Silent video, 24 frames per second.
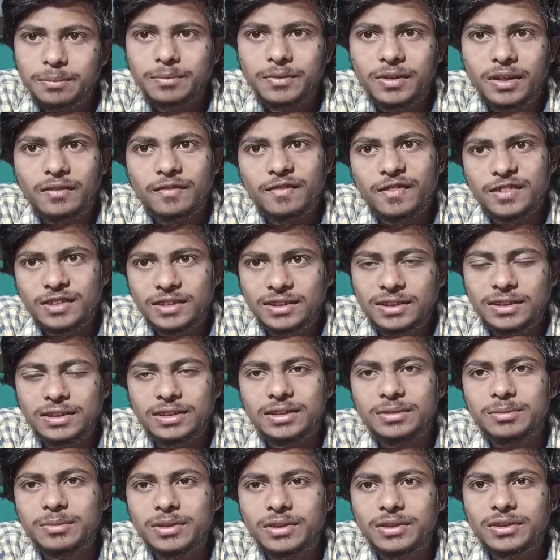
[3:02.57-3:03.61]
చెప్తాను ఫస్ట్
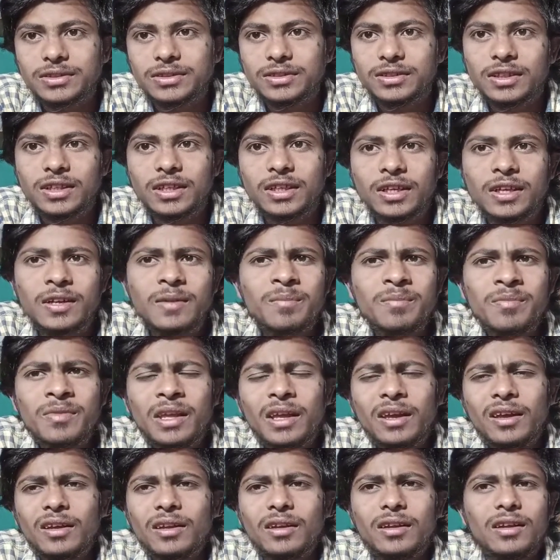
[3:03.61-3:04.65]
అయితే మనకు వచ్చేసరికి
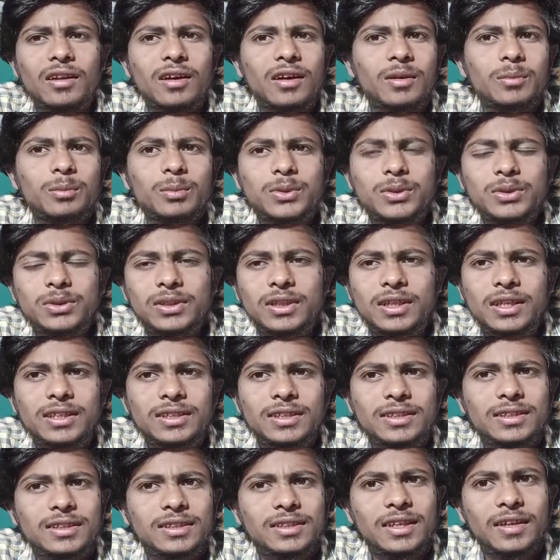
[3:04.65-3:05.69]
నేను ఆల్మోస్ట్
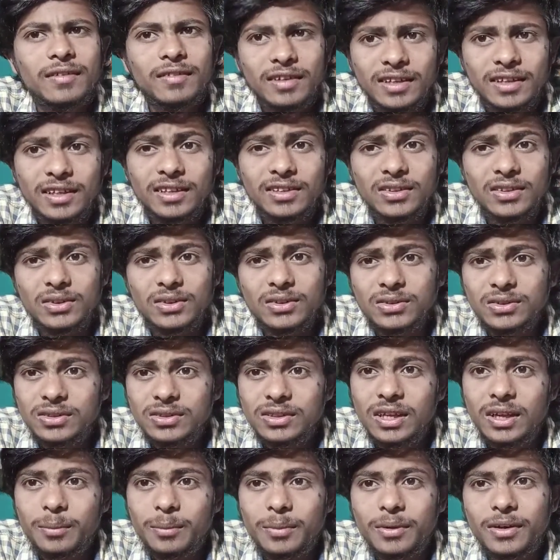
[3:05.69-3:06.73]
ఎక్స్ సెవెన్ అవుతుందో సో
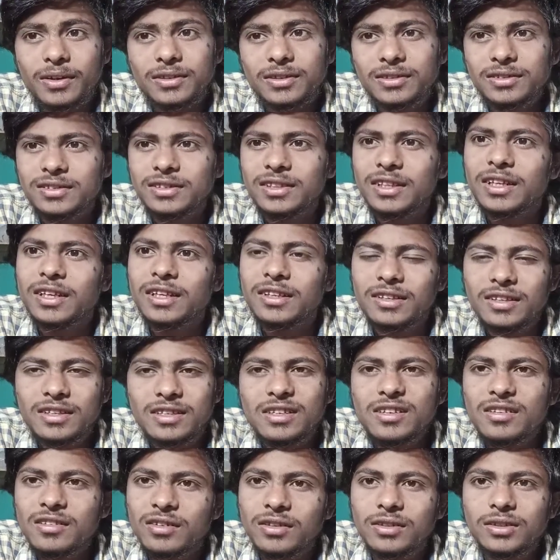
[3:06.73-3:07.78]
దాని ప్రైస్ వచ్చేసరికి
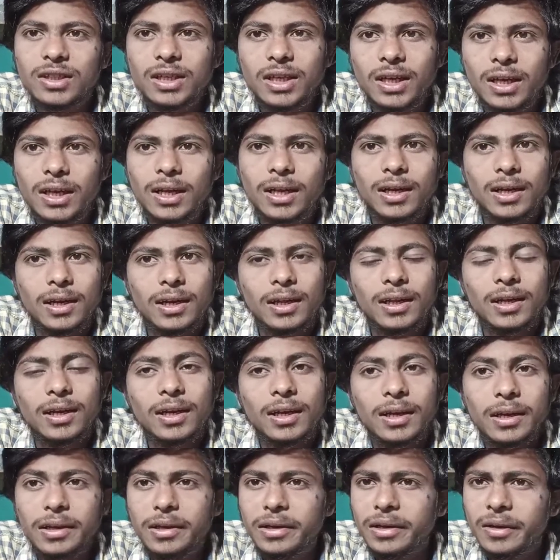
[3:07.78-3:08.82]
సిక్స్టీన్ థౌసండ్ నైన్ హండ్రెడ్ అండ్
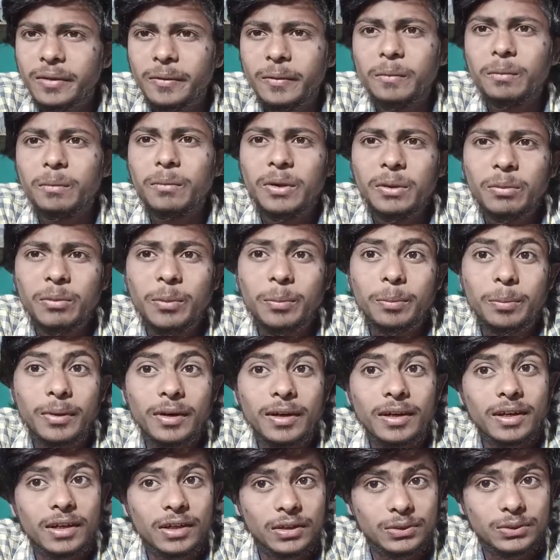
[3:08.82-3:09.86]
నైంటీ నేను మేబీ
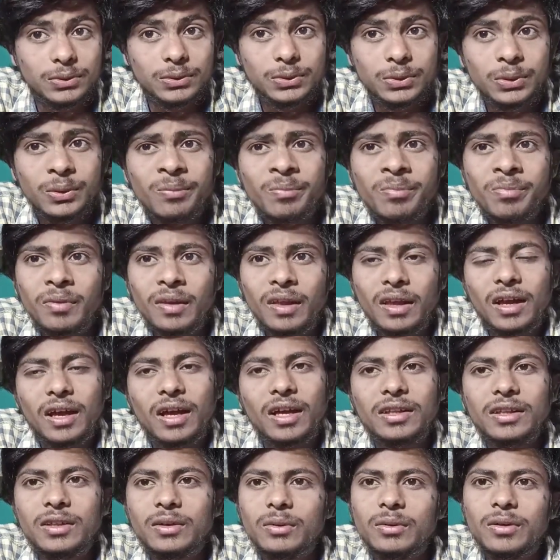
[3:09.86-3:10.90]
పెట్టవచ్చు
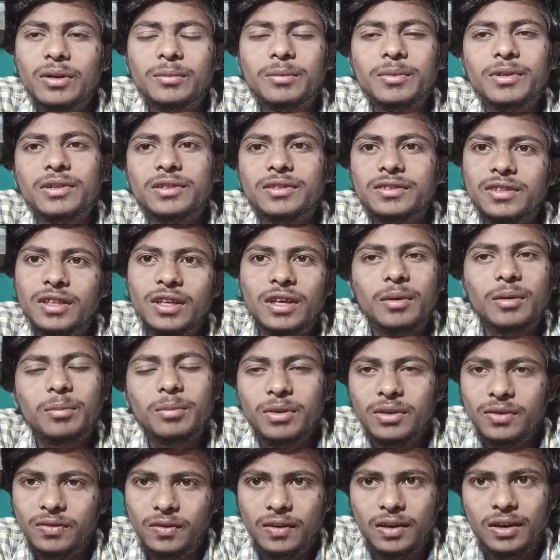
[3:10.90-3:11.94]
అది కూడా మనకు వచ్చేసరికి
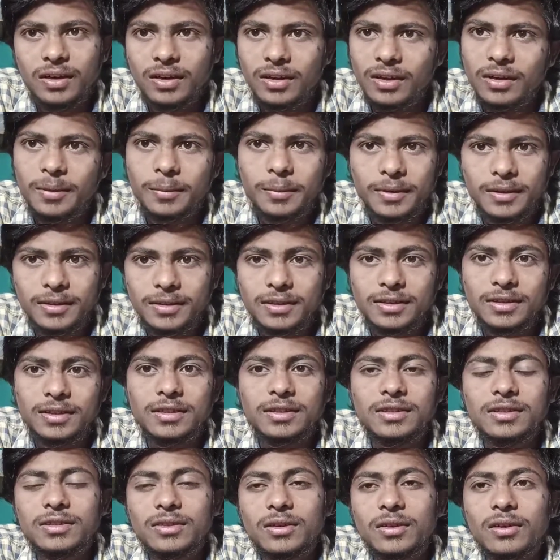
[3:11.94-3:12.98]
బేస్ వేరియంట్ ఆ ప్రైస్
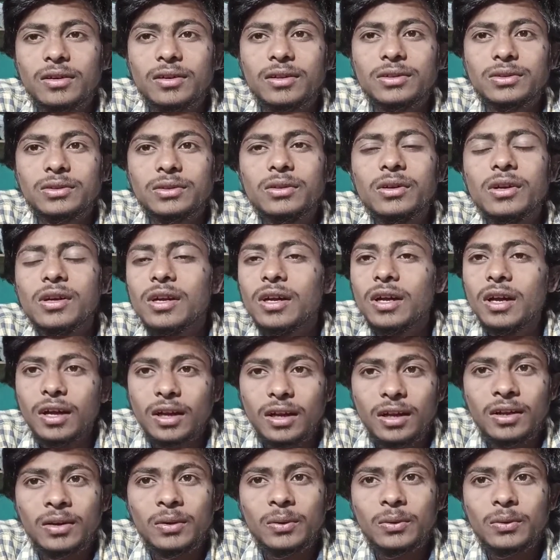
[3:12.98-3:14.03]
అయితే తీసుకురావచ్చు
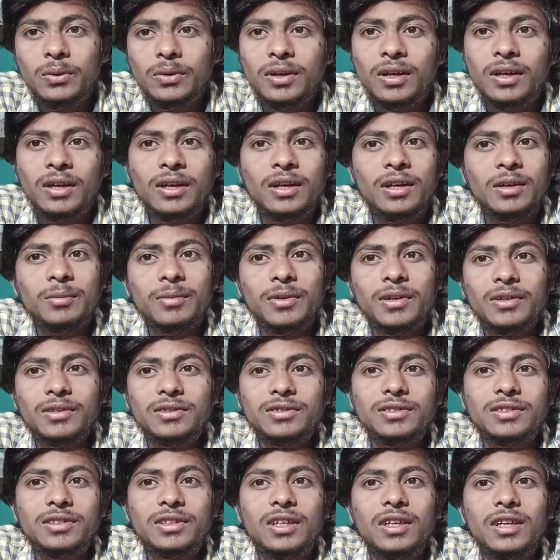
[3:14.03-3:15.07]
అని అనుకున్నాను అని మనకు
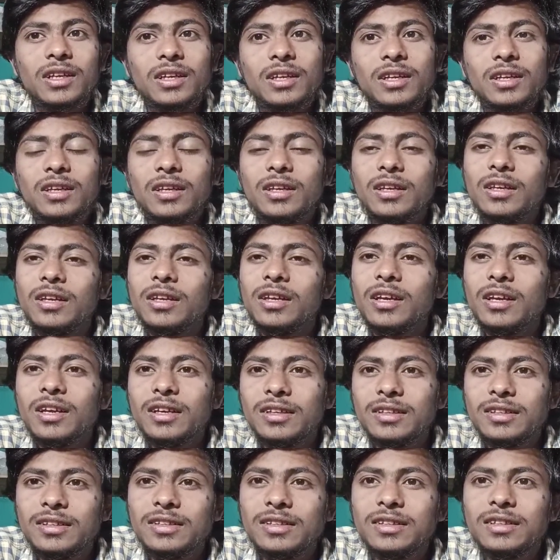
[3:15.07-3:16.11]
వచ్చేసరికి
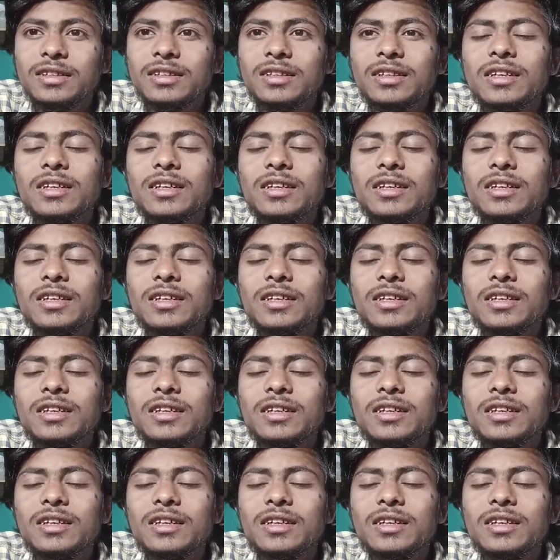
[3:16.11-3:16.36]
ఎక్స్